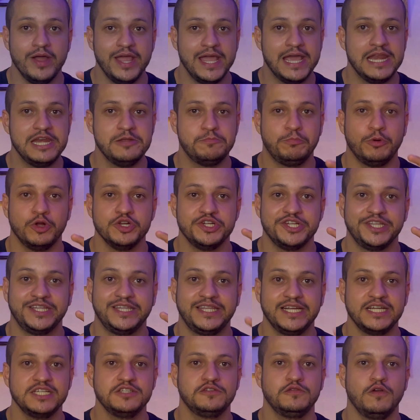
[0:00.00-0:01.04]
ele pode
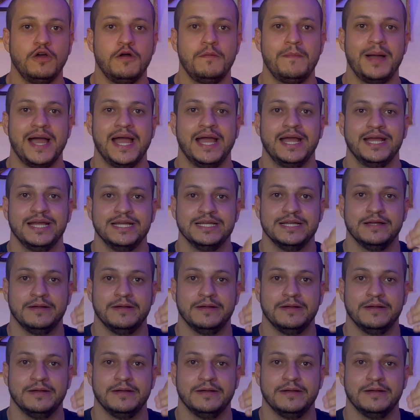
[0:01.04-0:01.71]
transformar